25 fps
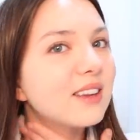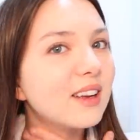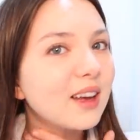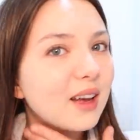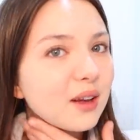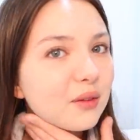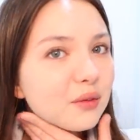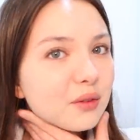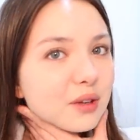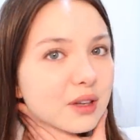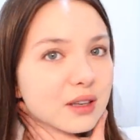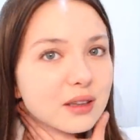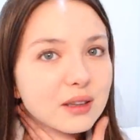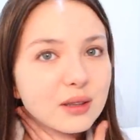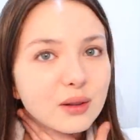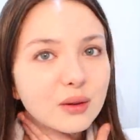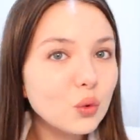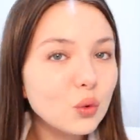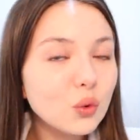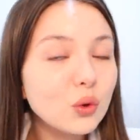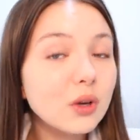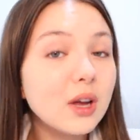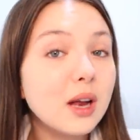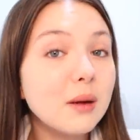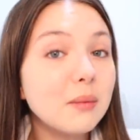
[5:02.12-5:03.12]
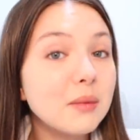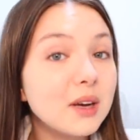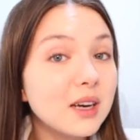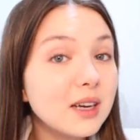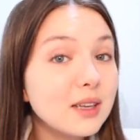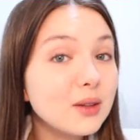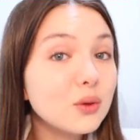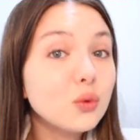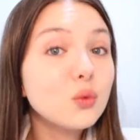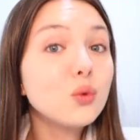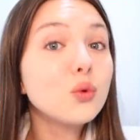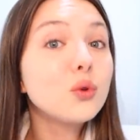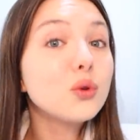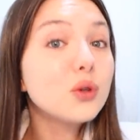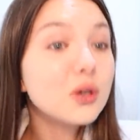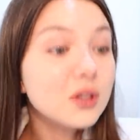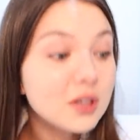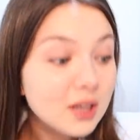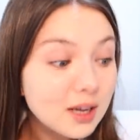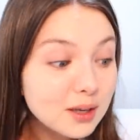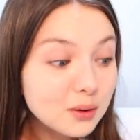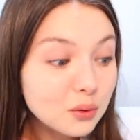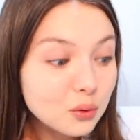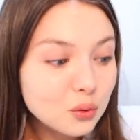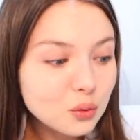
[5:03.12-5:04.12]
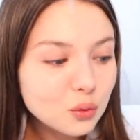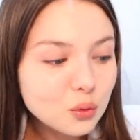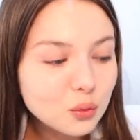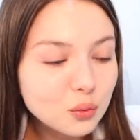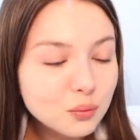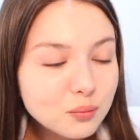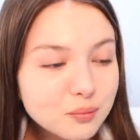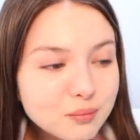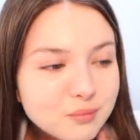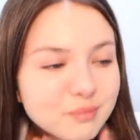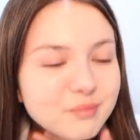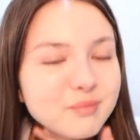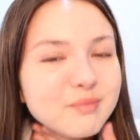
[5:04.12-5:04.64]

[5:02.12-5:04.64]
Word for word: très vite, donc elle mérite toute notre attention.